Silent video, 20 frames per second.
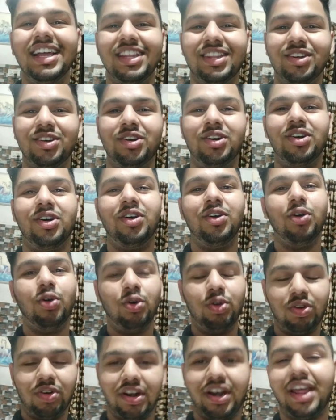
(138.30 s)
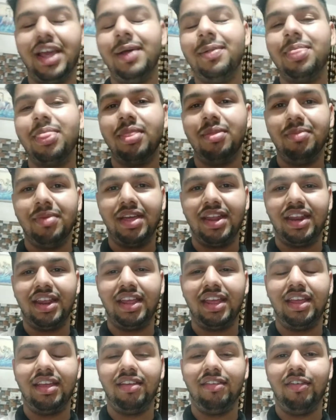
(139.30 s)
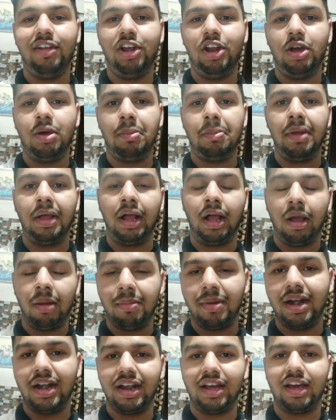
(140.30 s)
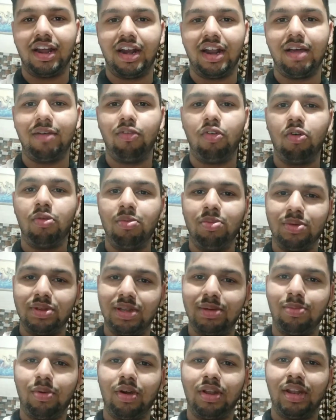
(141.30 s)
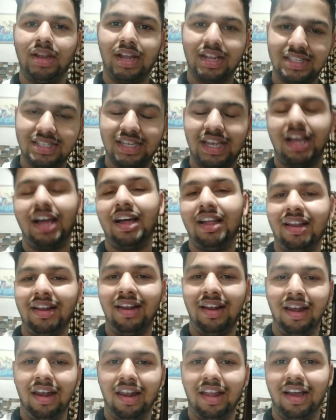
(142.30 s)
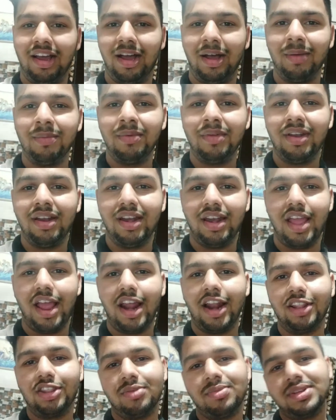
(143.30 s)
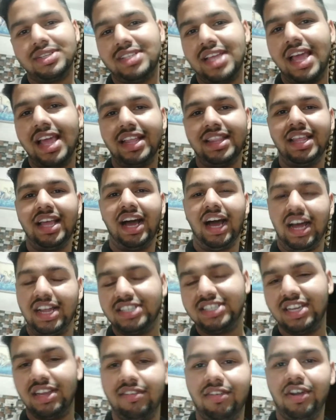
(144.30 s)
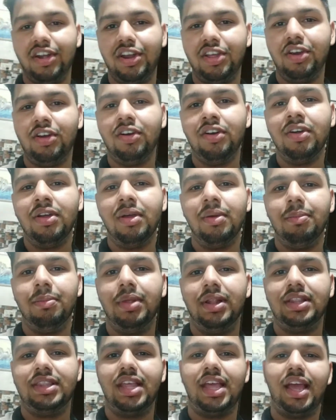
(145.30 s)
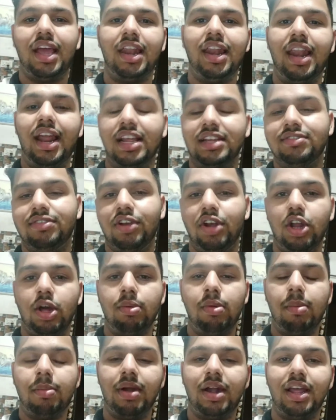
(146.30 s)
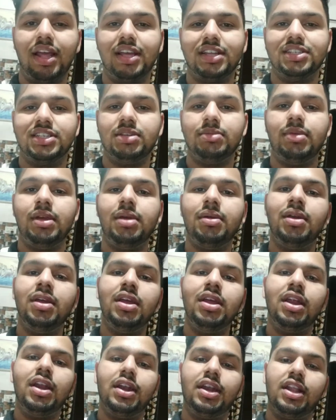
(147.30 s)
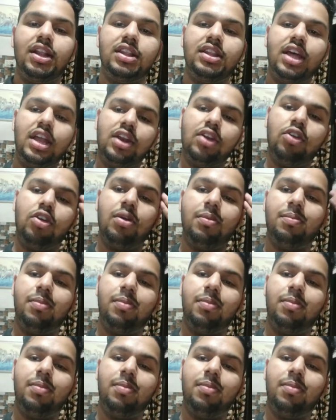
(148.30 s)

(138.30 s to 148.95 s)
तो उन्होंने मेरी वीडियो पे कमेंट करा है वो मुझे बहुत अच्छा लगा ठीक है ना तो बस यही थी आज की वीडियो मिलते हैं नेक्स्ट वीडियो में बढ़िया सी में टिल देन गुड